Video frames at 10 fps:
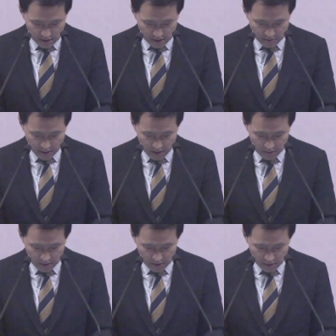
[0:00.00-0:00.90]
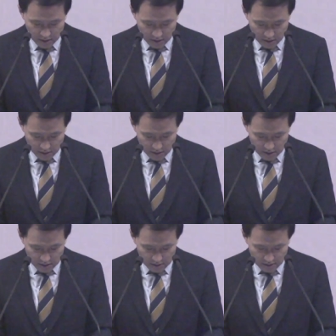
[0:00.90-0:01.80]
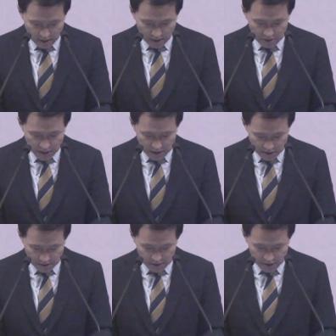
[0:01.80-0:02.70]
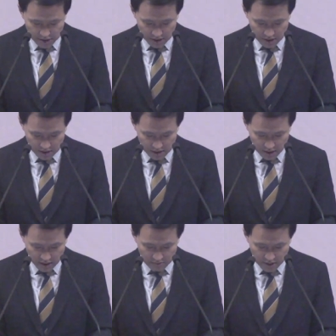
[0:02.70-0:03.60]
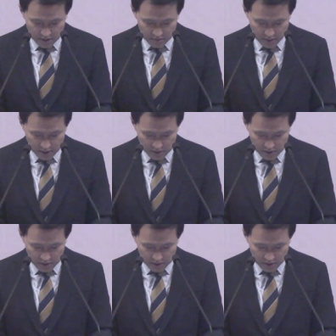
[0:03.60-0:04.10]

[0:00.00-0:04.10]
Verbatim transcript: 다시 말하면 아, 예언의 성취라는 말씀을